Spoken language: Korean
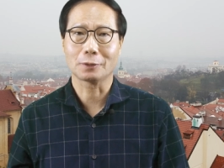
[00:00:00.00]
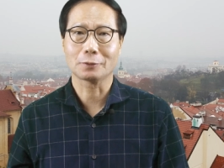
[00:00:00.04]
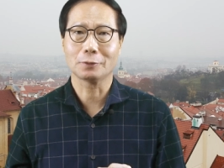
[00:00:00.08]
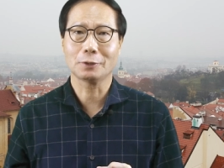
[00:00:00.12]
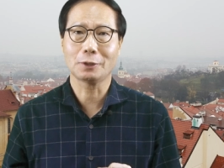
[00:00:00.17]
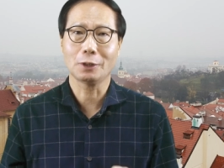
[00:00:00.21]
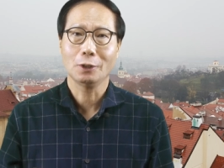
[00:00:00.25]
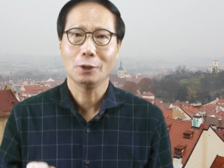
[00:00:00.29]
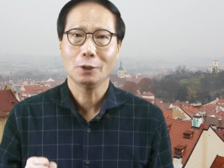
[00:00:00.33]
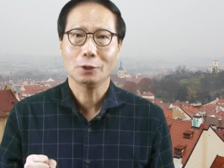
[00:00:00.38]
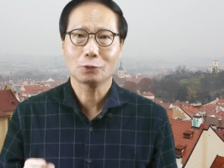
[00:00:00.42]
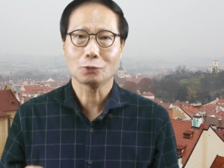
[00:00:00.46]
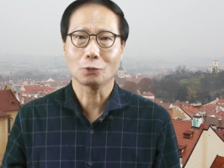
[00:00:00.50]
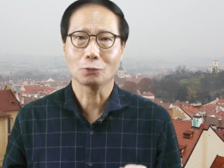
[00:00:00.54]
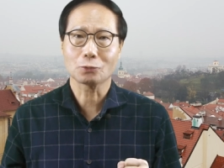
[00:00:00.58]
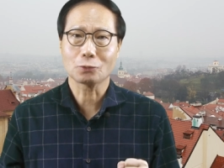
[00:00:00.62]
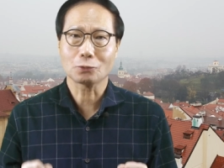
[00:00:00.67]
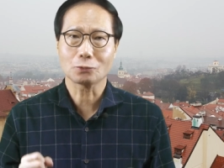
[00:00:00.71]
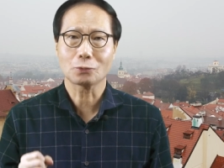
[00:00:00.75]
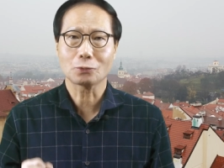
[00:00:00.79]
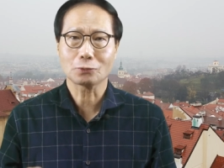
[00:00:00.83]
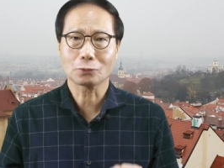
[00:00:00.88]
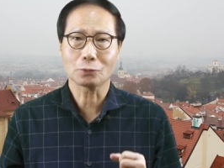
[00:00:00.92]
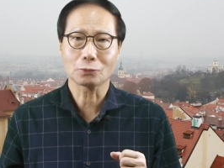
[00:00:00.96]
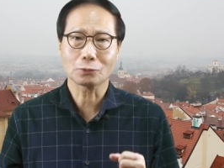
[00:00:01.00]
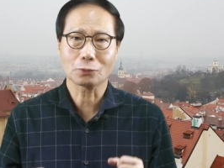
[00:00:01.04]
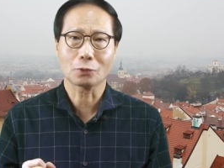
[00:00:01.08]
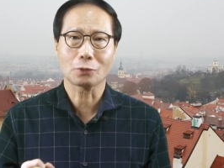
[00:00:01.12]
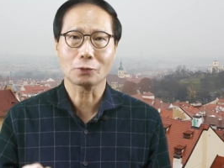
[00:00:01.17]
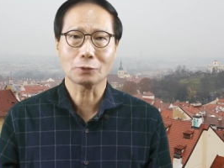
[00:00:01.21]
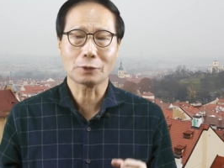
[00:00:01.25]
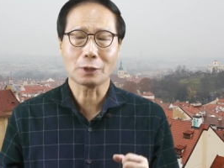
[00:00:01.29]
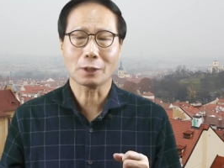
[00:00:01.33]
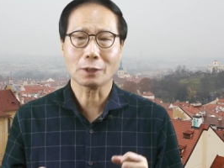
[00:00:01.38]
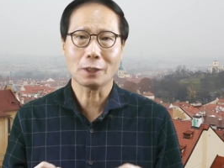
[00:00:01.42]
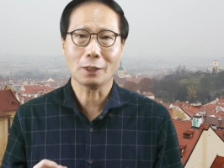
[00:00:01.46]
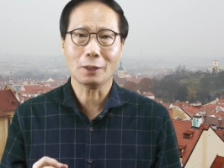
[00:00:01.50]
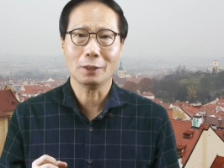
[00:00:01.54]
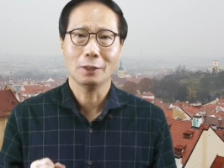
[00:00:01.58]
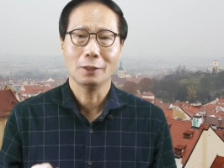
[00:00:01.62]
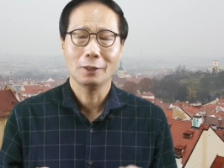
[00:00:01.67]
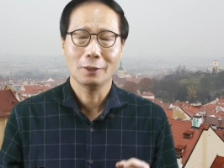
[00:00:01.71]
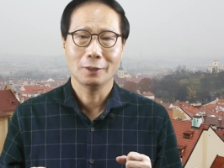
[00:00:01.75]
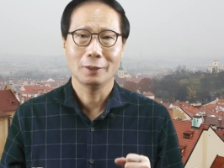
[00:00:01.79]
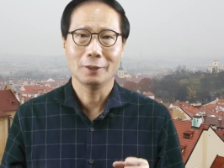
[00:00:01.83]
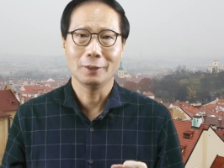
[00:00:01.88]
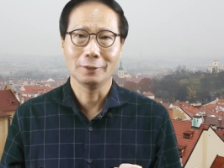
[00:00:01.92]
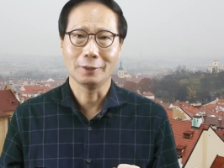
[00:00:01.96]
그런데 종종, 종종, 종 걷다가,
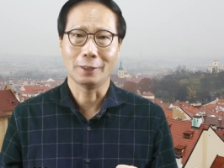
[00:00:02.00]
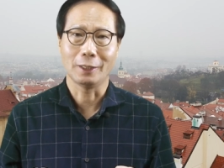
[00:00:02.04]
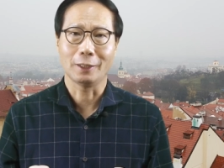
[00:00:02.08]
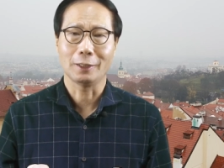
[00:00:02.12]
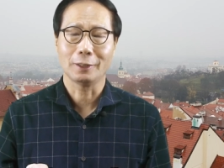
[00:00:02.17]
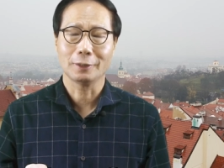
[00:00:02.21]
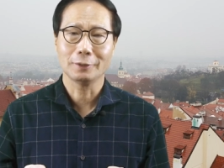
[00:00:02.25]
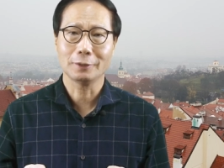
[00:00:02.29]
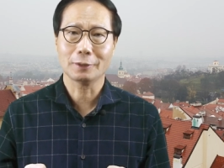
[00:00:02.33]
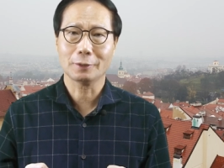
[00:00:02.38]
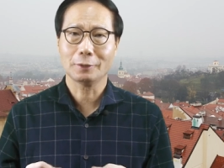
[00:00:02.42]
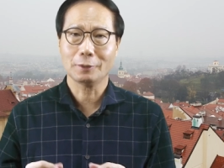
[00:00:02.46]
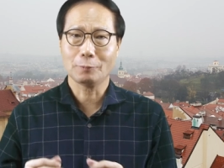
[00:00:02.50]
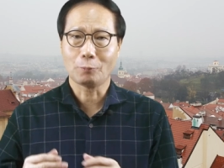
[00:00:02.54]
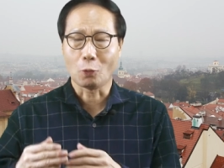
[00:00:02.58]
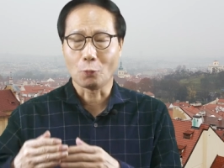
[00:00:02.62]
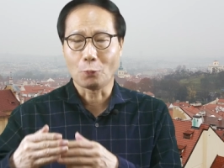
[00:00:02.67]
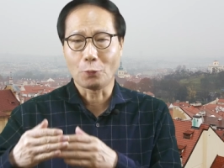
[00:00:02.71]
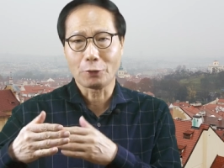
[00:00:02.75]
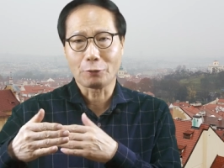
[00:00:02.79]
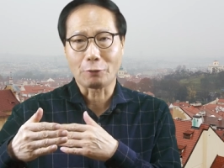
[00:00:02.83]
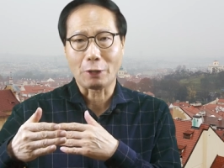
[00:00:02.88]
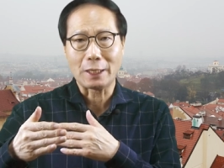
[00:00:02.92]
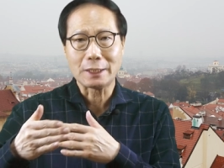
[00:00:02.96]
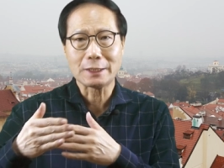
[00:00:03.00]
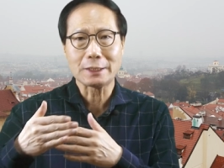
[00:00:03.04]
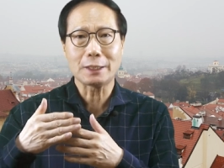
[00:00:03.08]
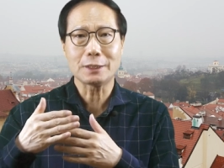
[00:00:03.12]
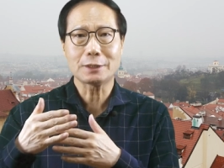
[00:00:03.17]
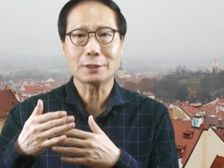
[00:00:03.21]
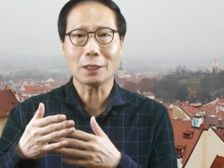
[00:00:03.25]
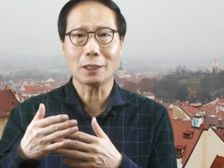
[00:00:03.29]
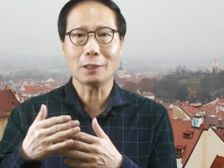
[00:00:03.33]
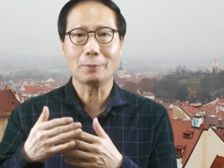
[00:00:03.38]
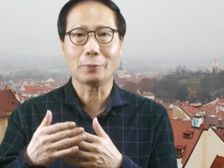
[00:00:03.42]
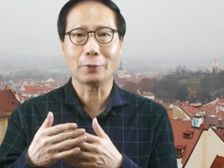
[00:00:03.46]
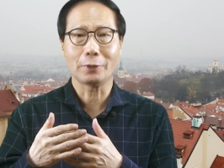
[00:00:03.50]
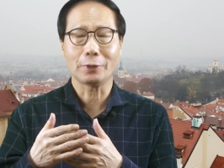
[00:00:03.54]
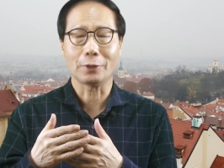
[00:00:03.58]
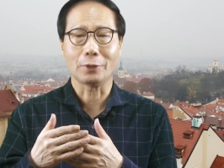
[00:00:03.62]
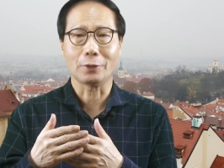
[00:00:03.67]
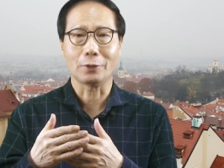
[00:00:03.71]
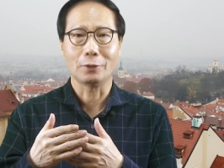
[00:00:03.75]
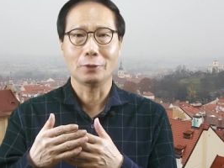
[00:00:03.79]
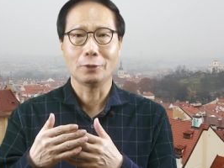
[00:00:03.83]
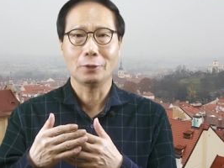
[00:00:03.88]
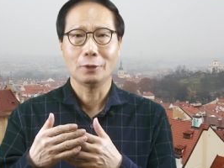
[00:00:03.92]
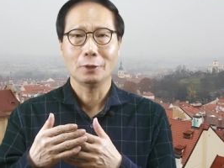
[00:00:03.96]
네. 근데 이 보복이 굉장히
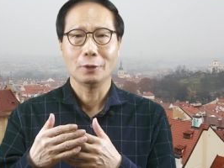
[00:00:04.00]
짧아요.